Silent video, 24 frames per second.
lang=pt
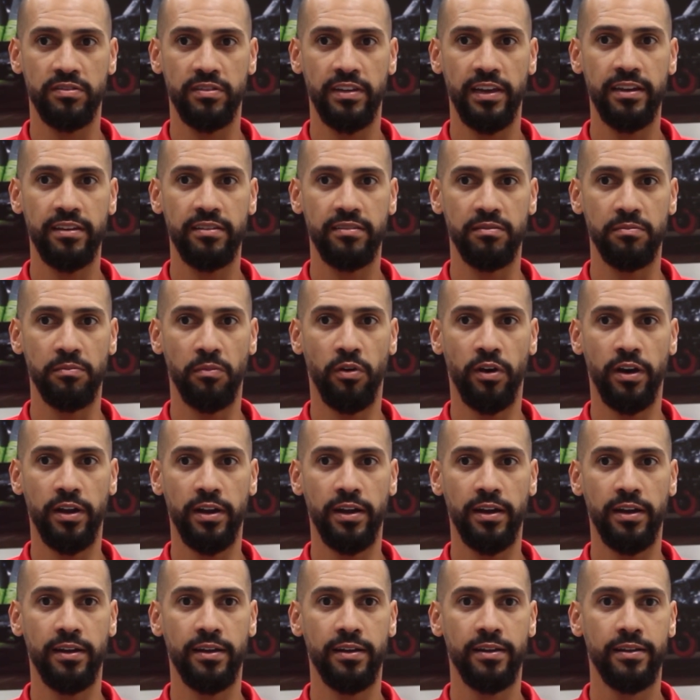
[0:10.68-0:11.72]
séries,
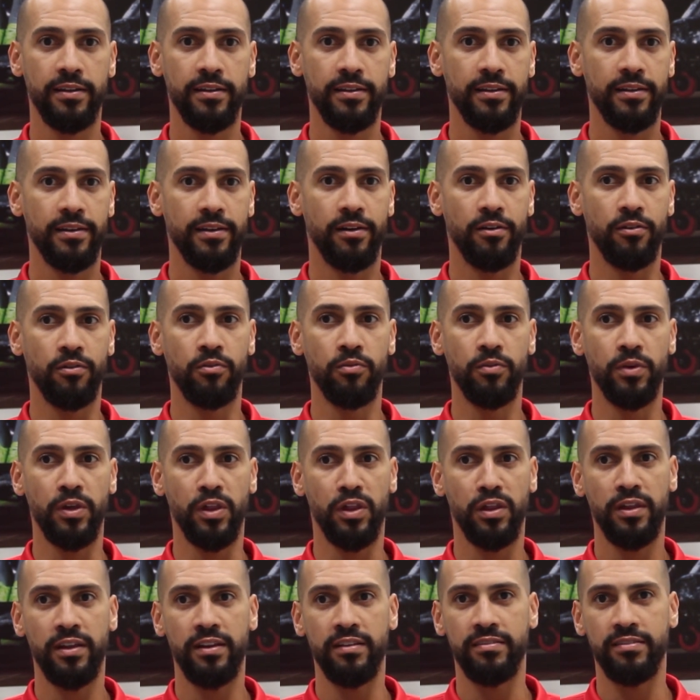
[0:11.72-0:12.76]
embora
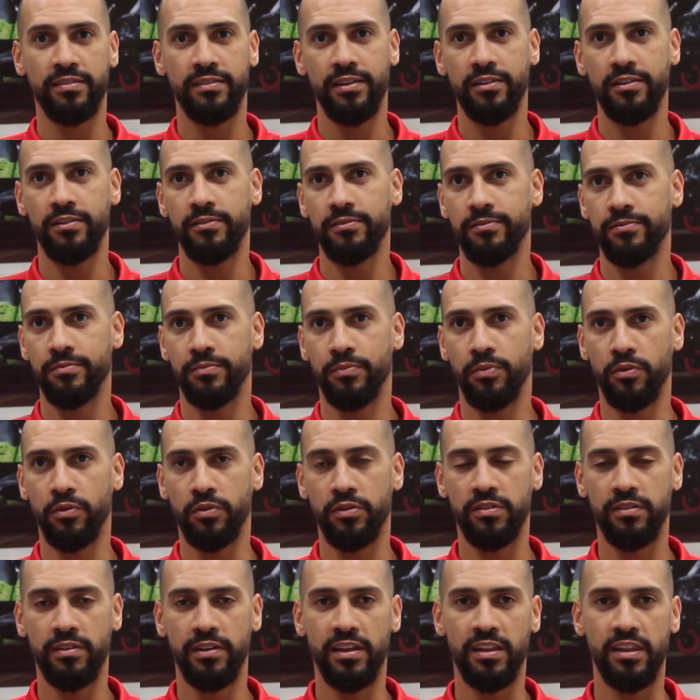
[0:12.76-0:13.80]
algumas séries tenham um
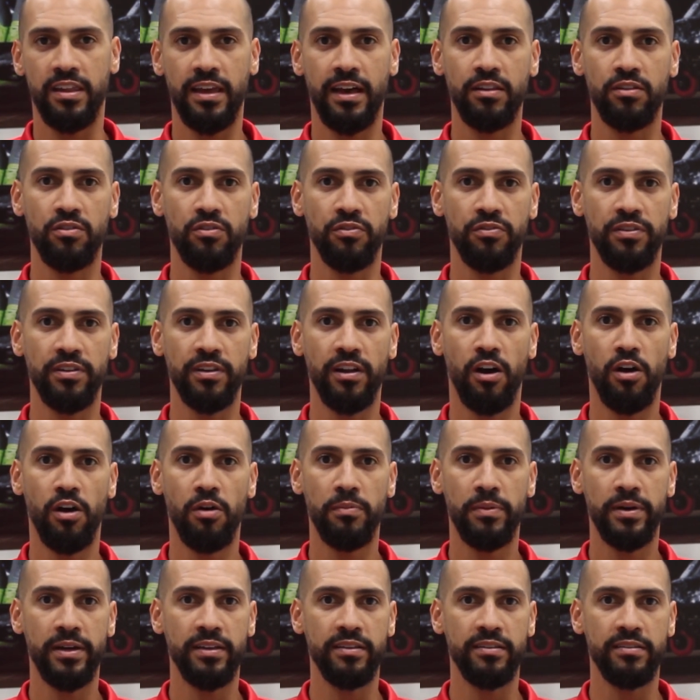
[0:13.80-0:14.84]
pouco deslanchado no
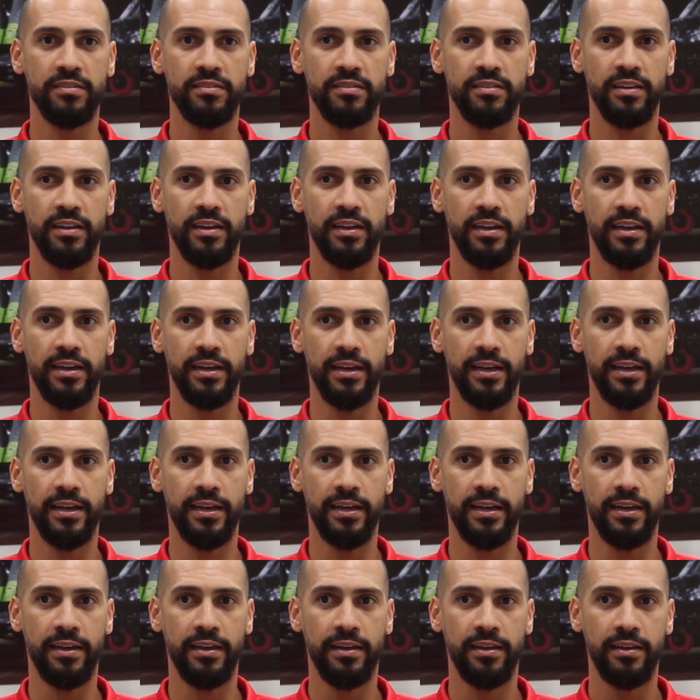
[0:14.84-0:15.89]
final, mas
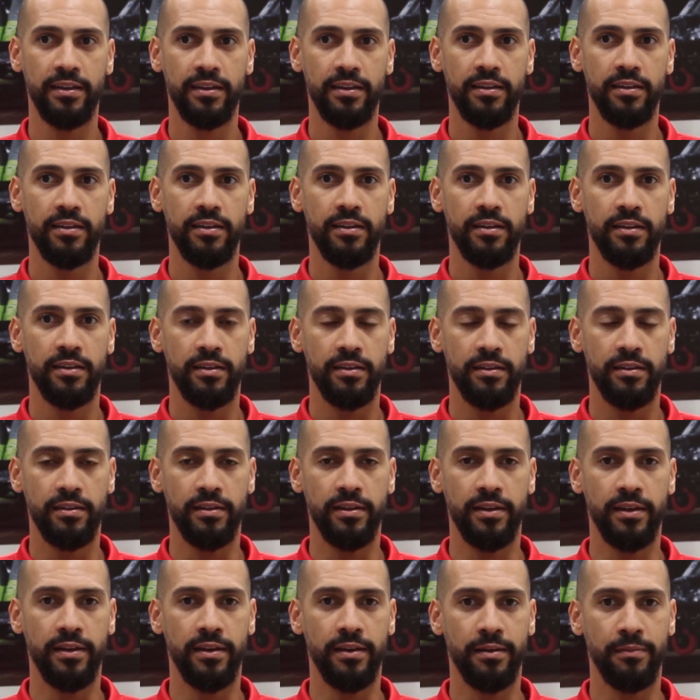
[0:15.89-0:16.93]
é,
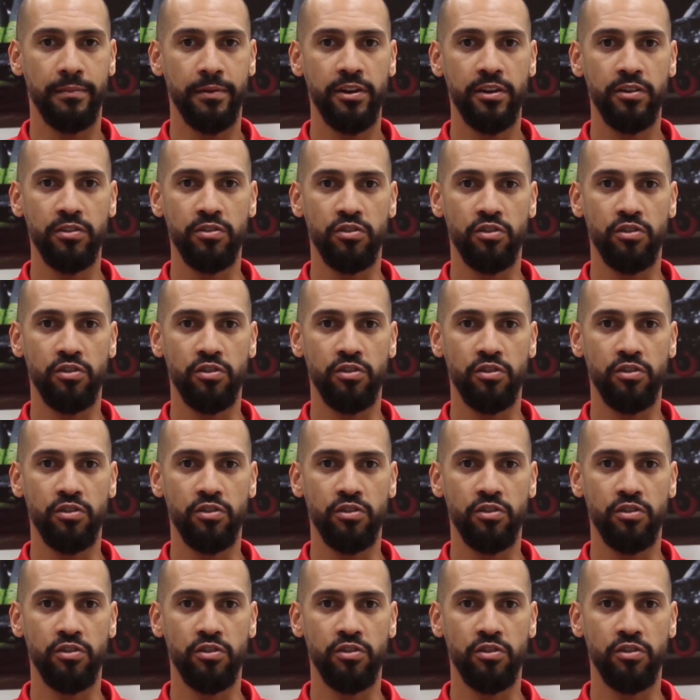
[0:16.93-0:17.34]
é, a maioria